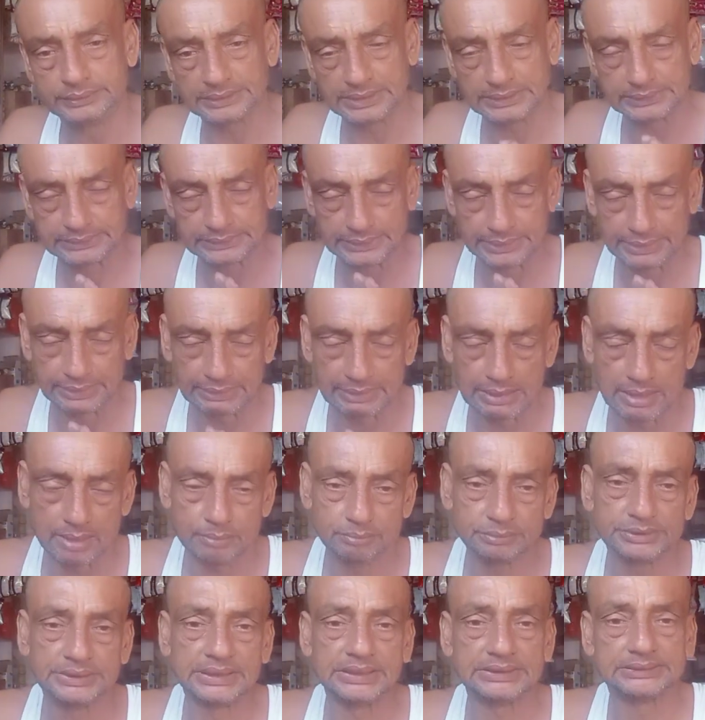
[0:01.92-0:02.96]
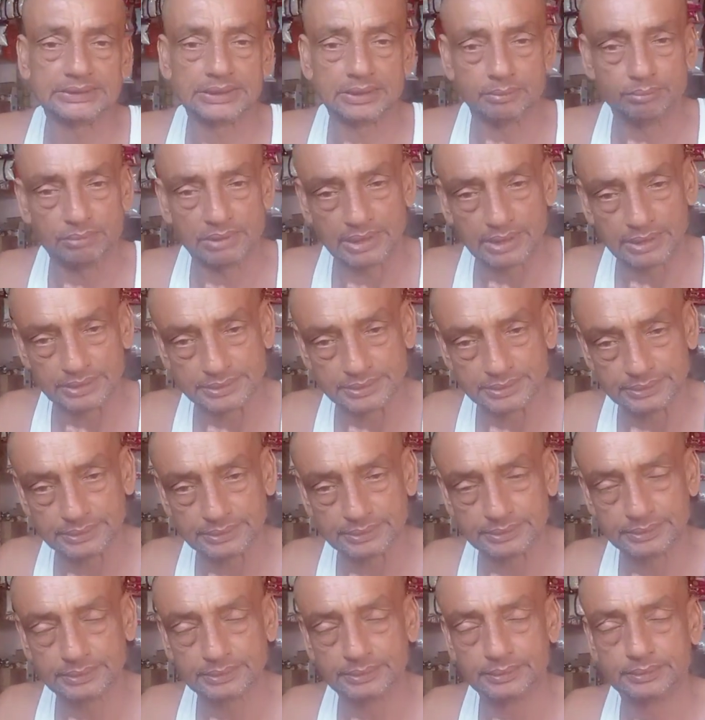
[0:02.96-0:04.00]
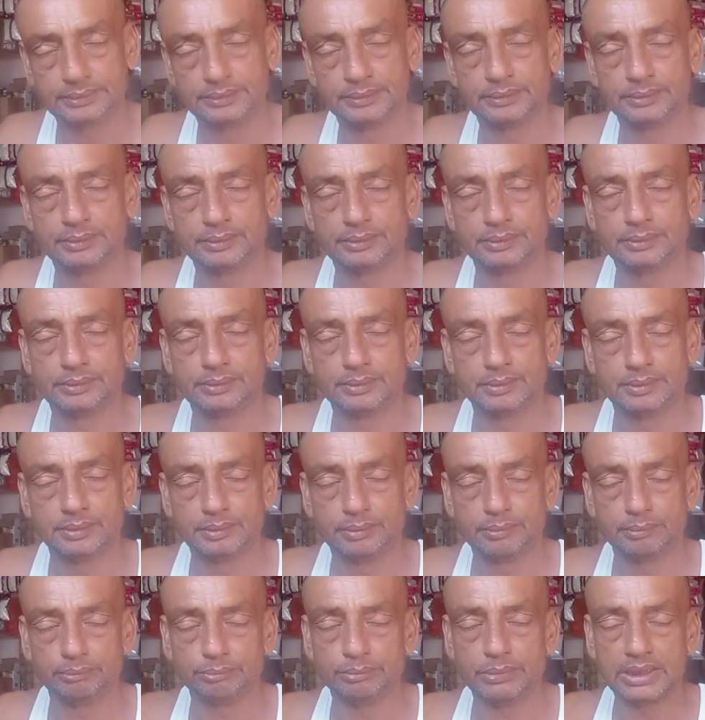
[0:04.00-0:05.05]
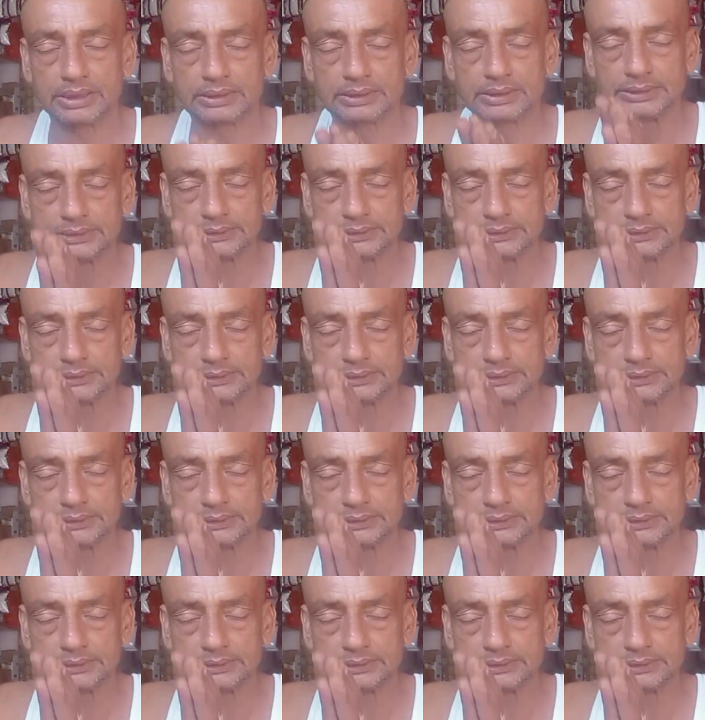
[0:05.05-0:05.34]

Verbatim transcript: जय श्री राम जय श्री बालाजी बाकी